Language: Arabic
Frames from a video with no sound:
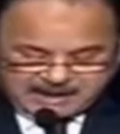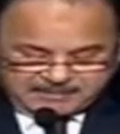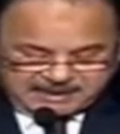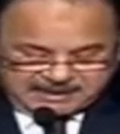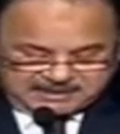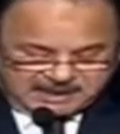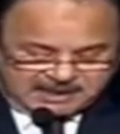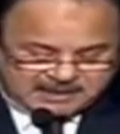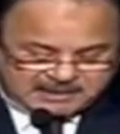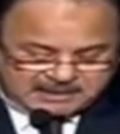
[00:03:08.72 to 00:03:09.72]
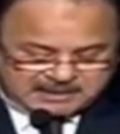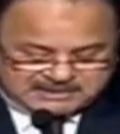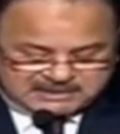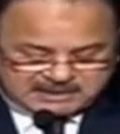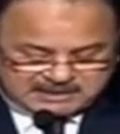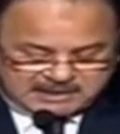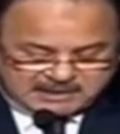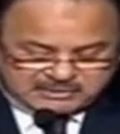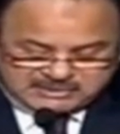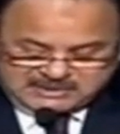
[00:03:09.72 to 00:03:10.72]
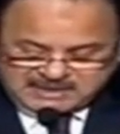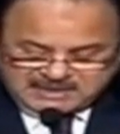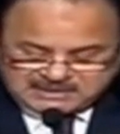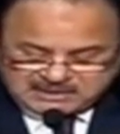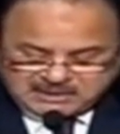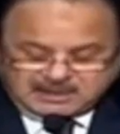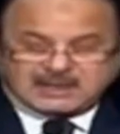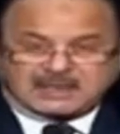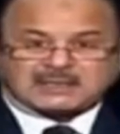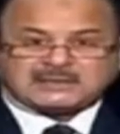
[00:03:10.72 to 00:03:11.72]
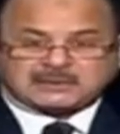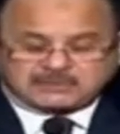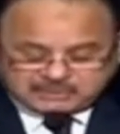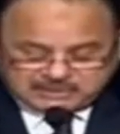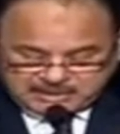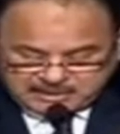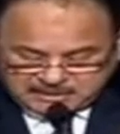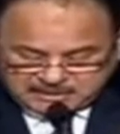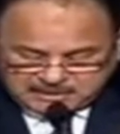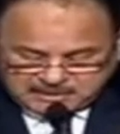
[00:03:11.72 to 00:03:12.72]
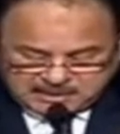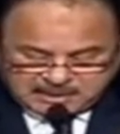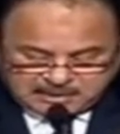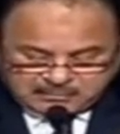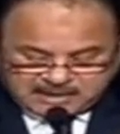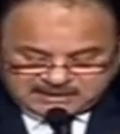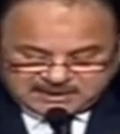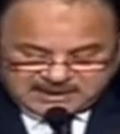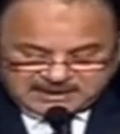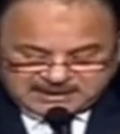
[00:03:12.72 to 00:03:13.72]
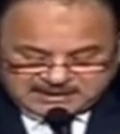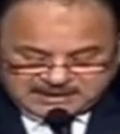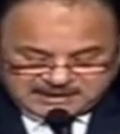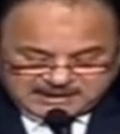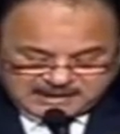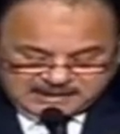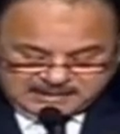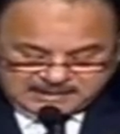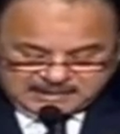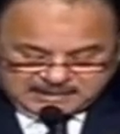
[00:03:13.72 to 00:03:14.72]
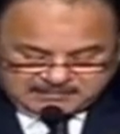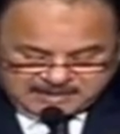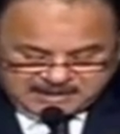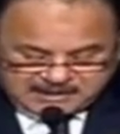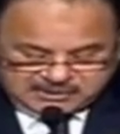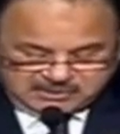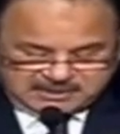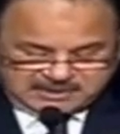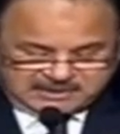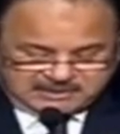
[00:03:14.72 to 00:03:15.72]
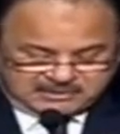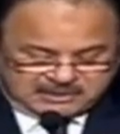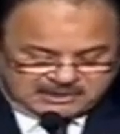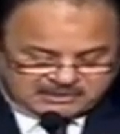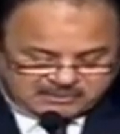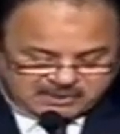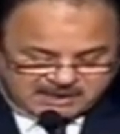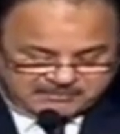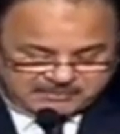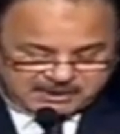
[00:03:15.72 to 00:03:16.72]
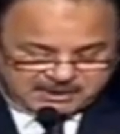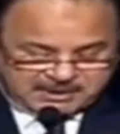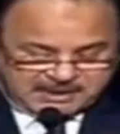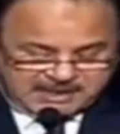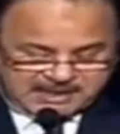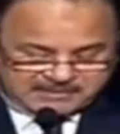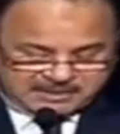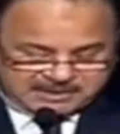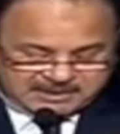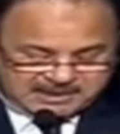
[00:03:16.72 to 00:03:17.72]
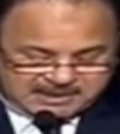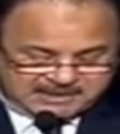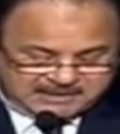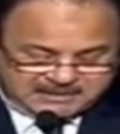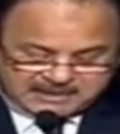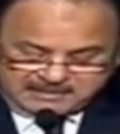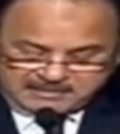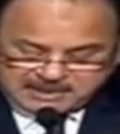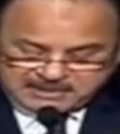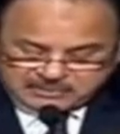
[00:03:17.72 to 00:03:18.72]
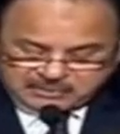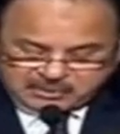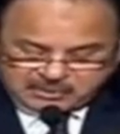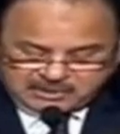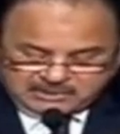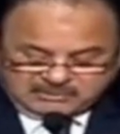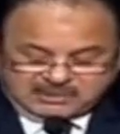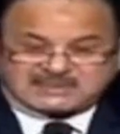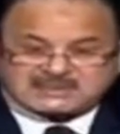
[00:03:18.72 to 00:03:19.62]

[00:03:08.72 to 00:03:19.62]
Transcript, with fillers: تحقق الاستحقاق الثالث لخارطة الطريق وأضحى لدينا مجلس جديد للنواب جاء من خلال انتخابات حرة نزيهة